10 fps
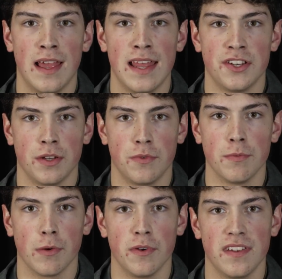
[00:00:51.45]
la
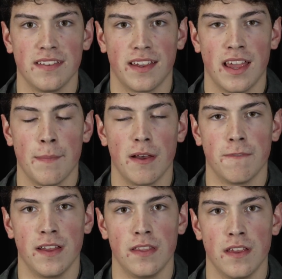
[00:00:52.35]
LGMQ pour moi, ça serait à ma
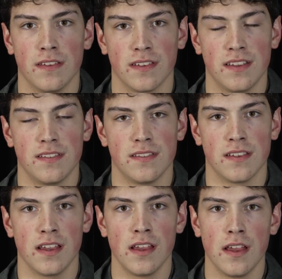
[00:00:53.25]
fête de
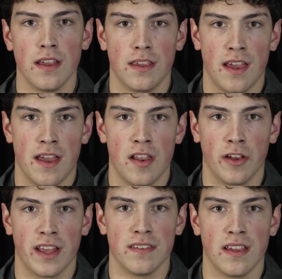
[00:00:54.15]
5-6 ans, quand
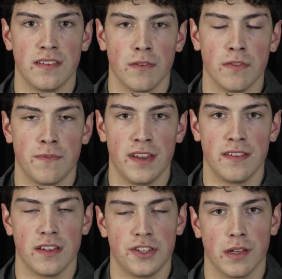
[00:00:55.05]
l'organisation du
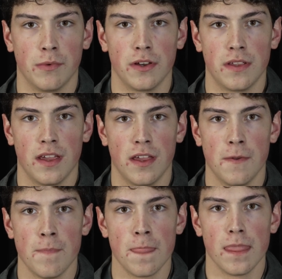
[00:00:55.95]
Phoenix de Sherbrooke
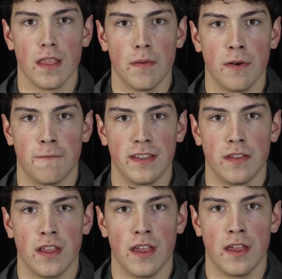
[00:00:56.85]
on a
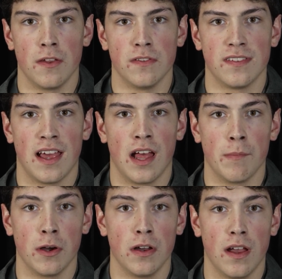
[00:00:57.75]
fait une, salle en
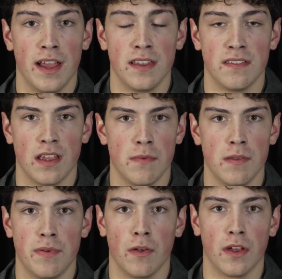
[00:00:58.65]
bas avec des
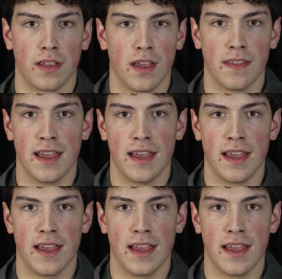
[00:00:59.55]
amis, puis on a regardé